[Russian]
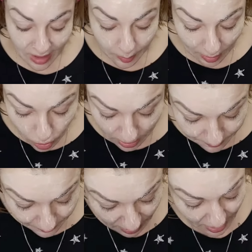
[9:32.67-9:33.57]
потому
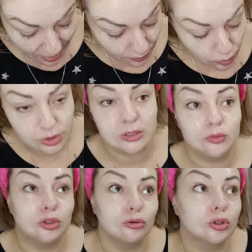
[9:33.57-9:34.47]
что они реально вкусные.
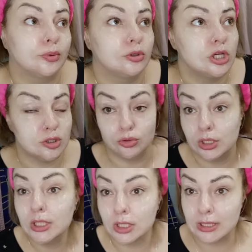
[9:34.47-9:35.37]
Вот йогурт получается, он
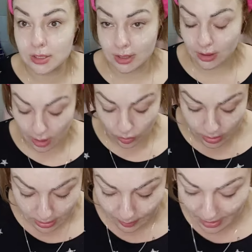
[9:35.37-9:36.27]
не кислый
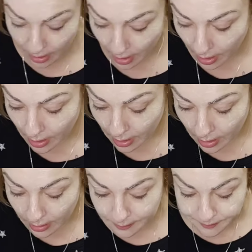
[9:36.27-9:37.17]
какой-то там, да,
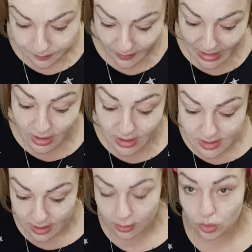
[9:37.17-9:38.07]
а, не
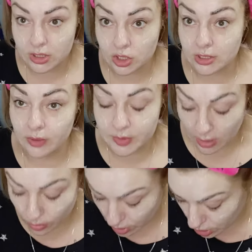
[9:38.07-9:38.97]
кислит, то есть даже если вы
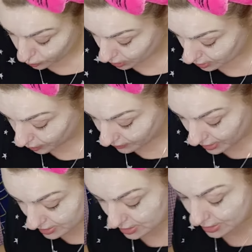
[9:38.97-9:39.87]
абсолютно ничего не
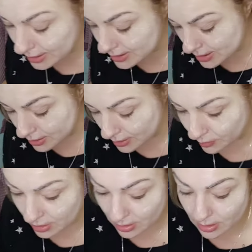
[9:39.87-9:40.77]
добавляете, не кислит,
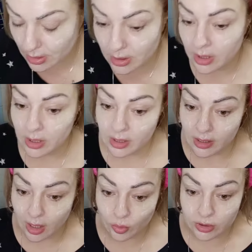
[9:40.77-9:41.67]
там, не
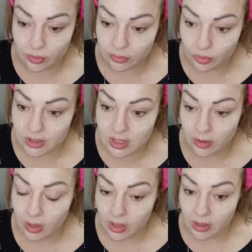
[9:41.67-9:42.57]
какой-то вот, ну не
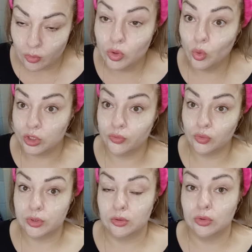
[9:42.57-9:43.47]
знаю, он очень
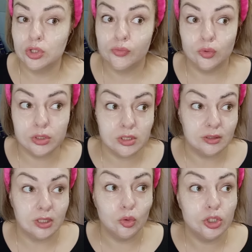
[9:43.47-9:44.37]
вкусный, он очень вкусный
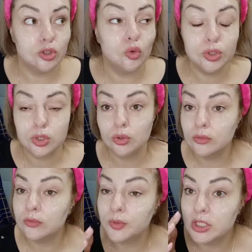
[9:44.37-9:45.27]
и очень густой,
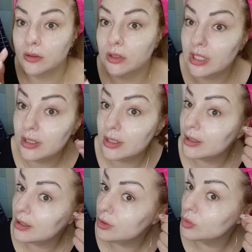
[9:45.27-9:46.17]
ну вообще, и
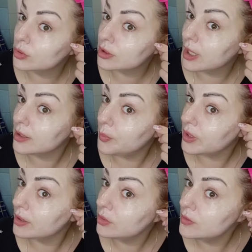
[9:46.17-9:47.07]
йогурт, когда
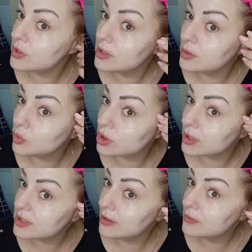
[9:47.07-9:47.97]
приготовите, один можно
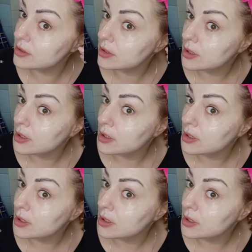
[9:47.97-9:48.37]
оставить,